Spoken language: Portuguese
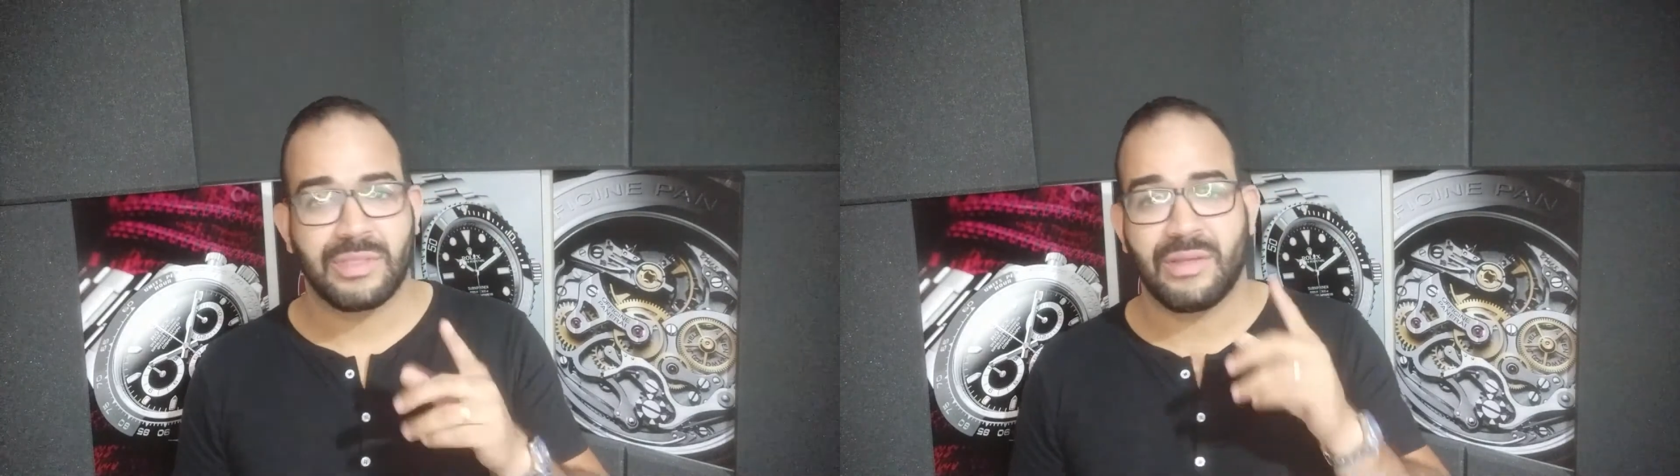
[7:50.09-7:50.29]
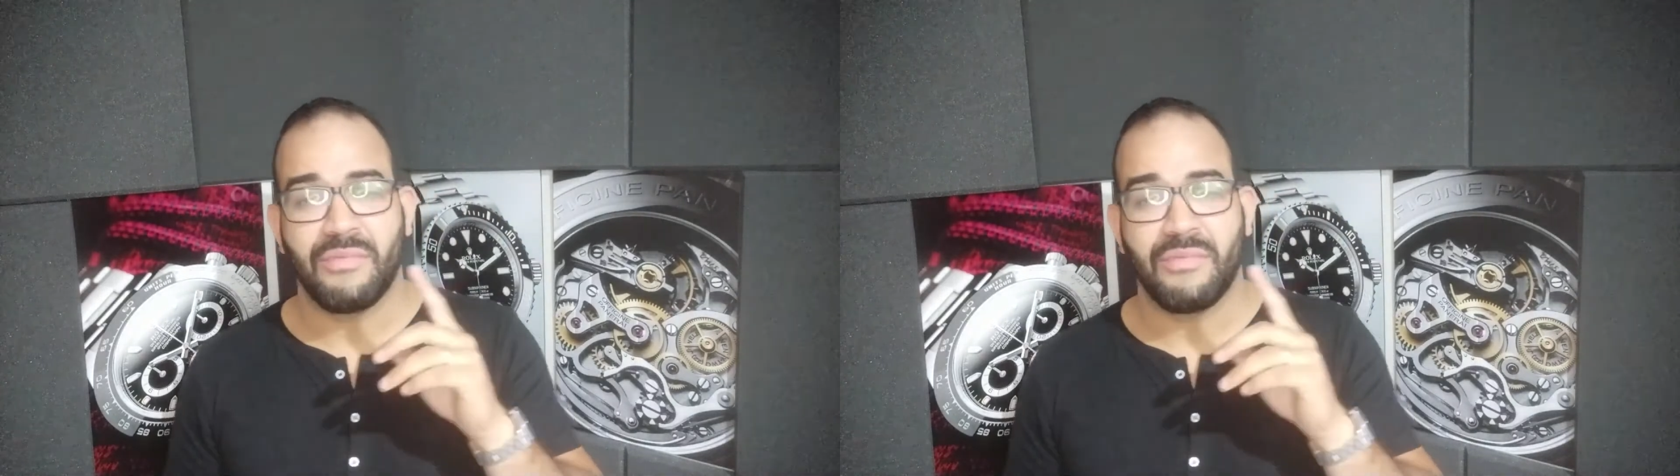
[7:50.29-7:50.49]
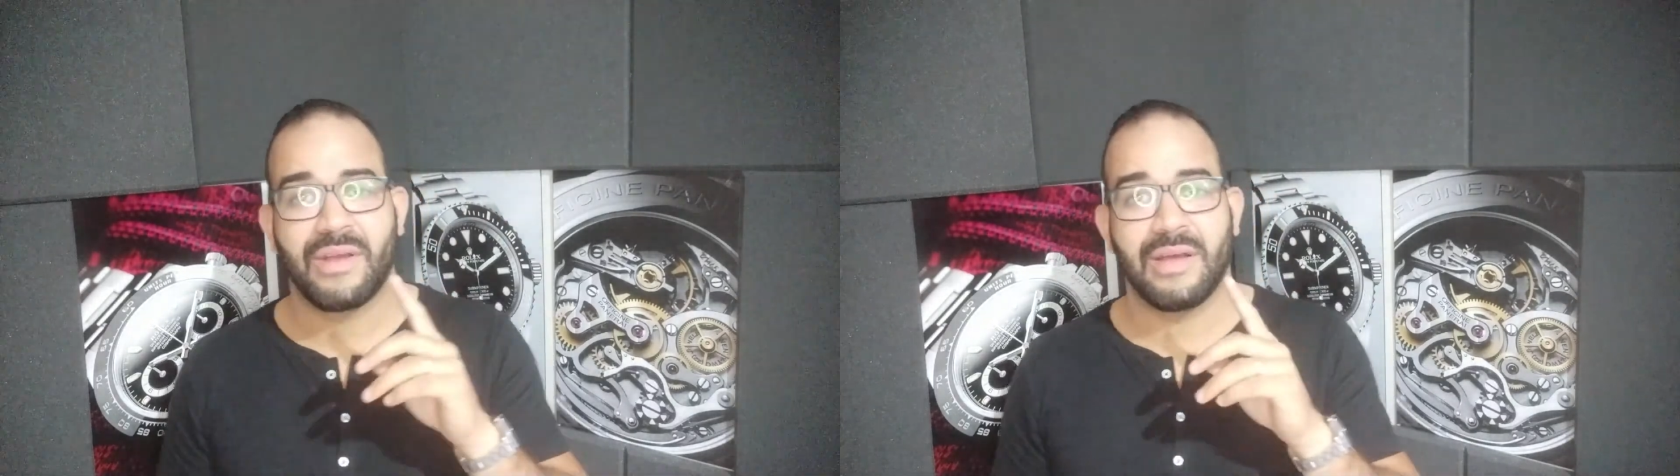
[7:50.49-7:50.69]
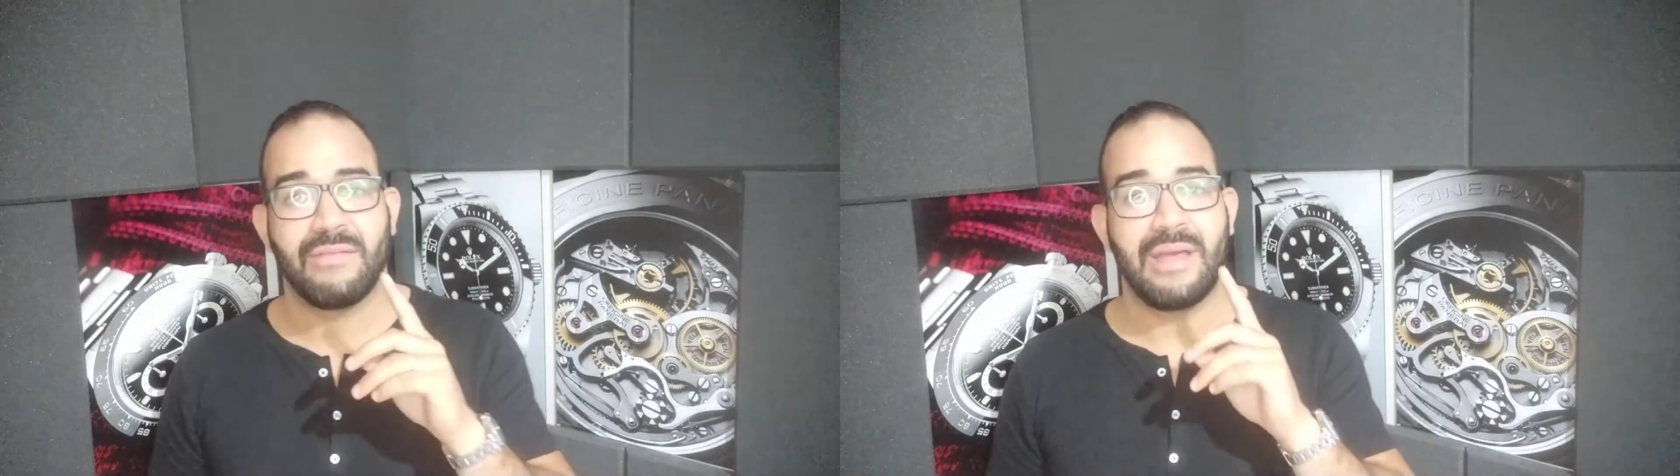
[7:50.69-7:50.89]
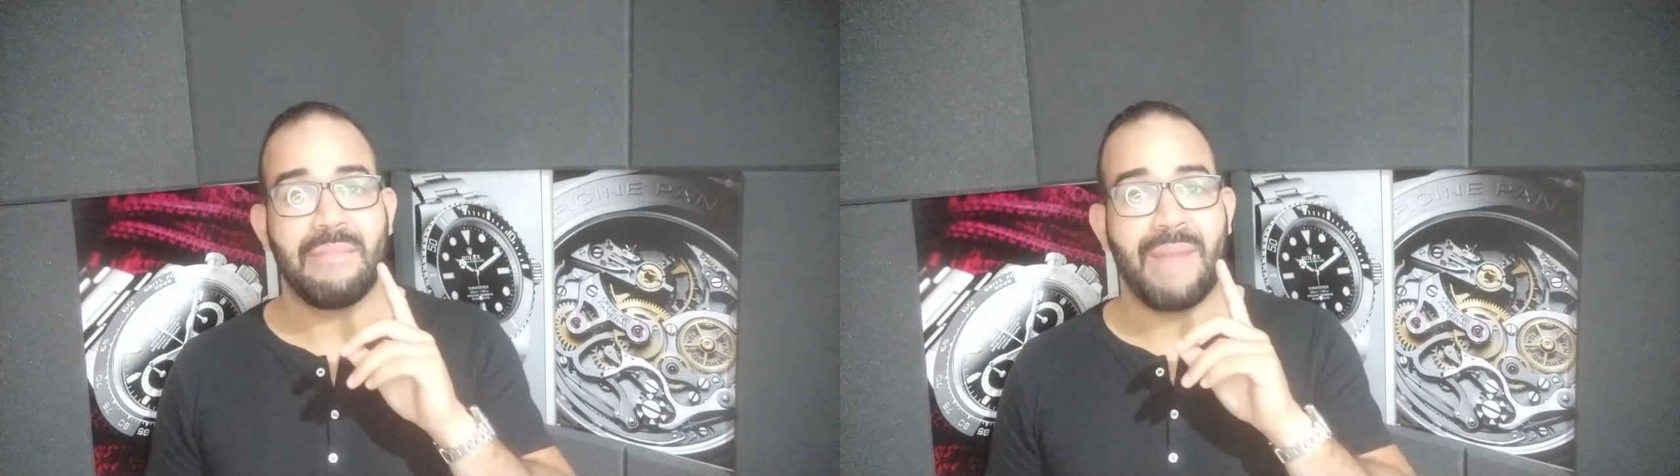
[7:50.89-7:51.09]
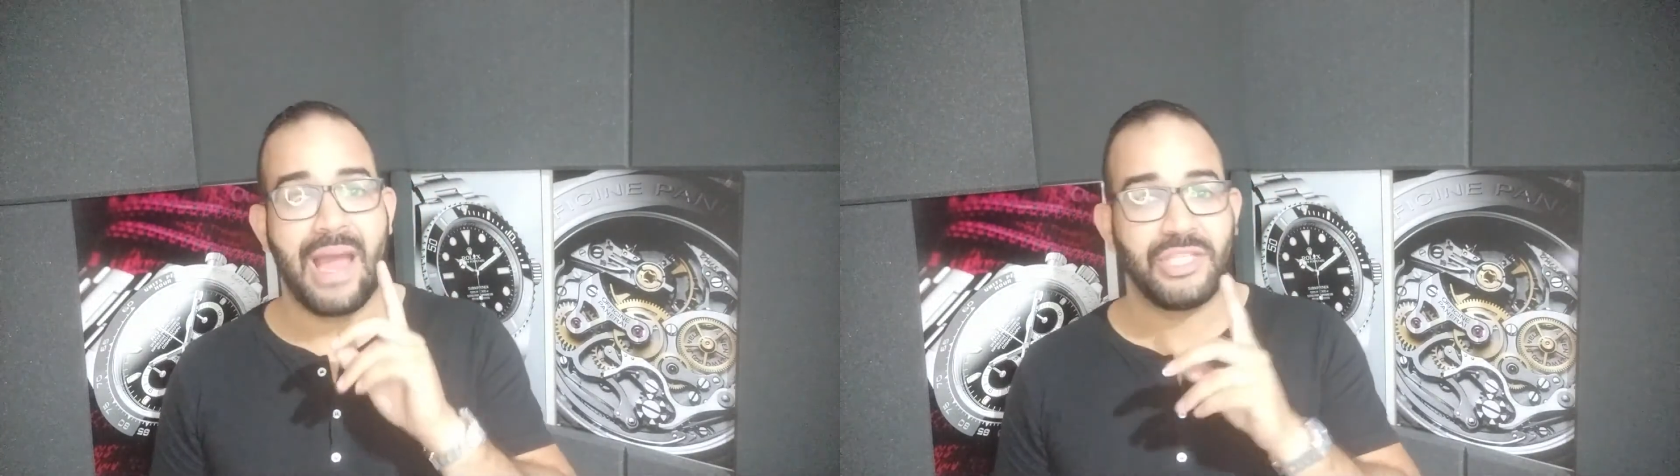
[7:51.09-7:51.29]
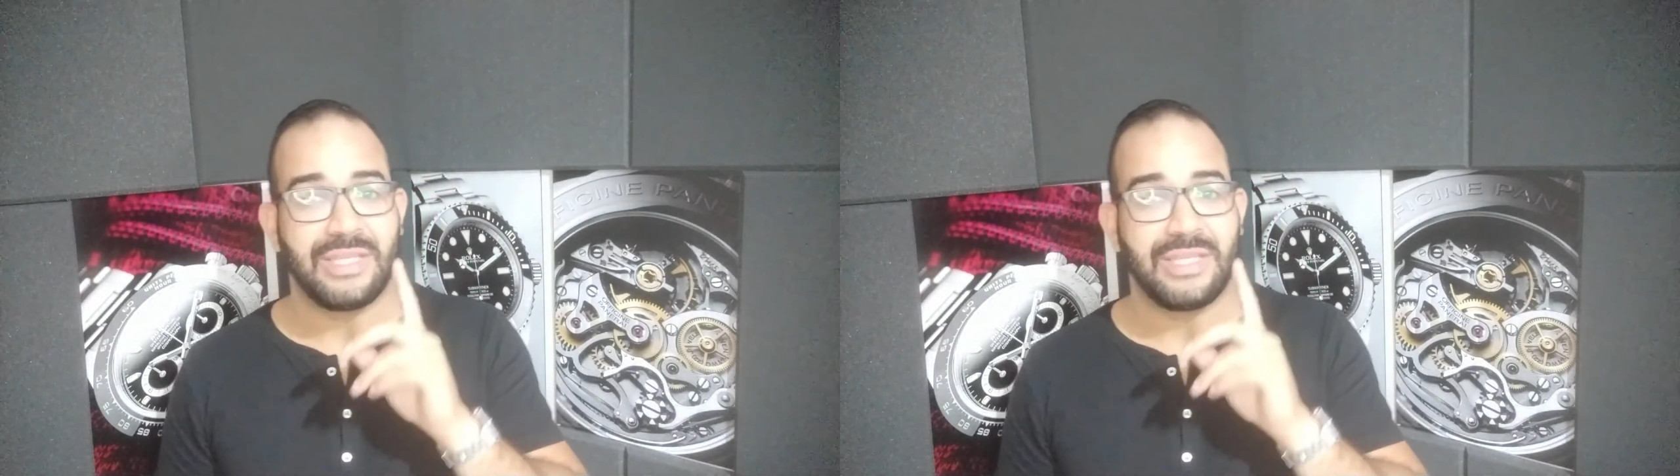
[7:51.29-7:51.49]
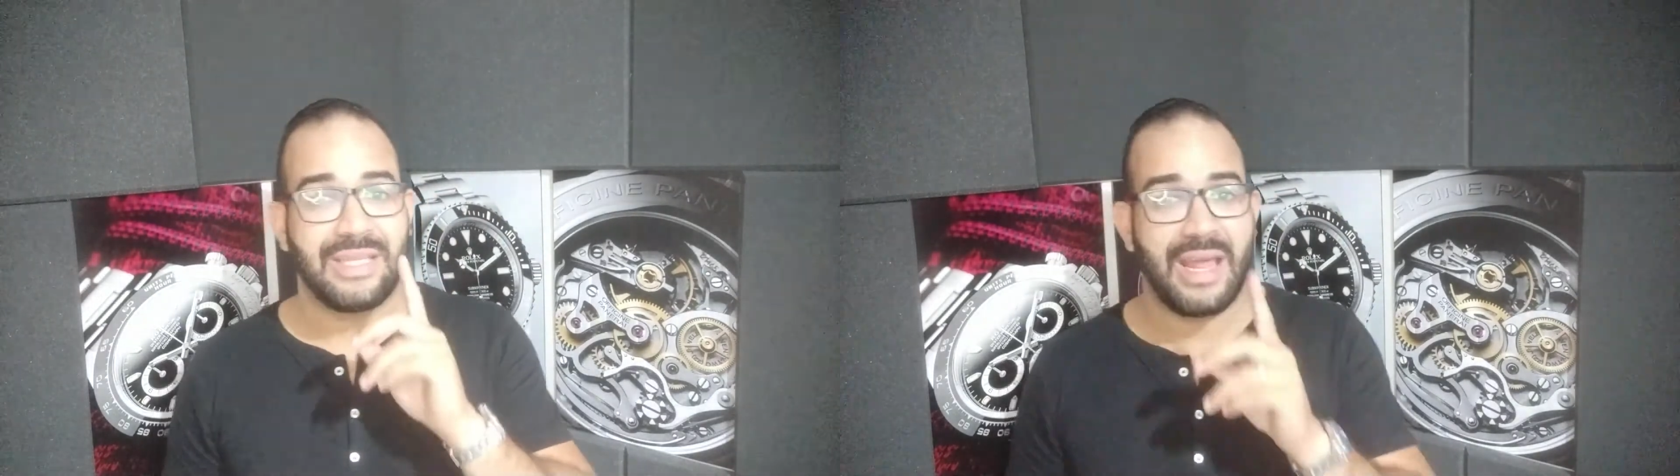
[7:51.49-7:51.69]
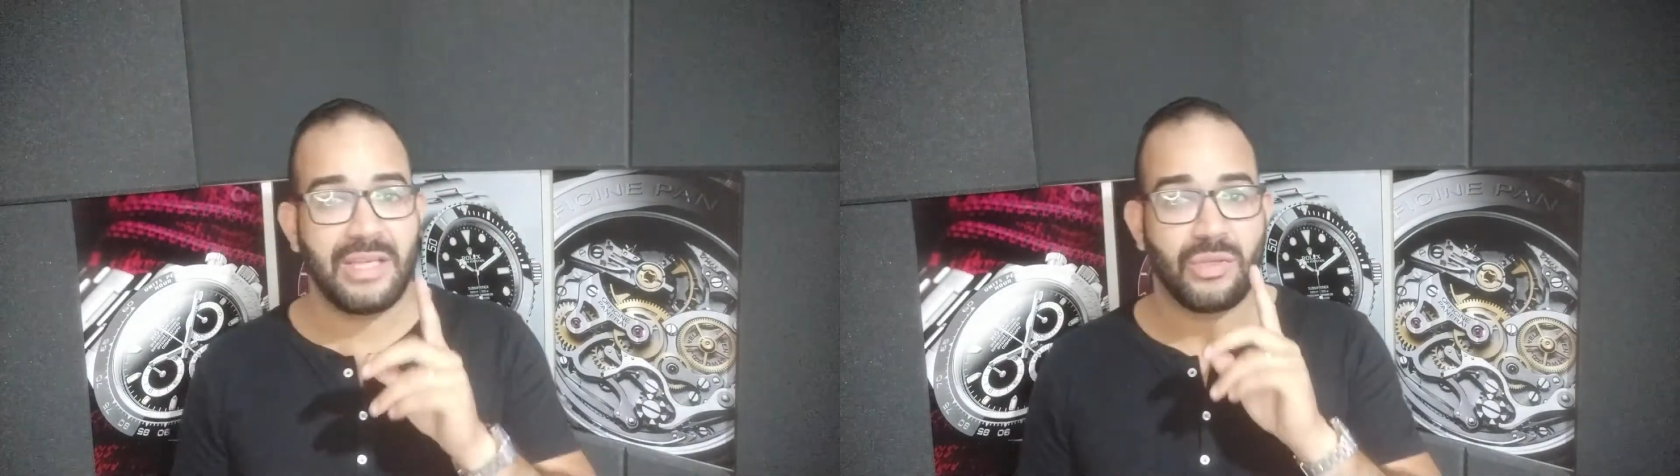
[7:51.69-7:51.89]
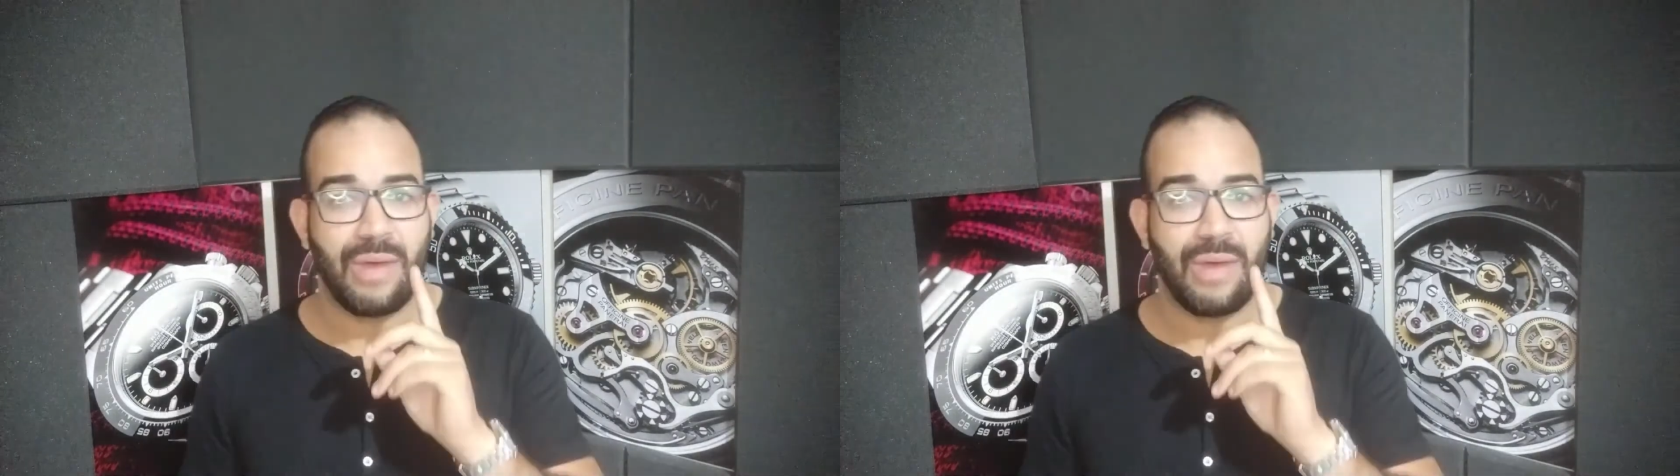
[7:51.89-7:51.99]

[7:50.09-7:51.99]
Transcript: estão ficando aí mais de 3,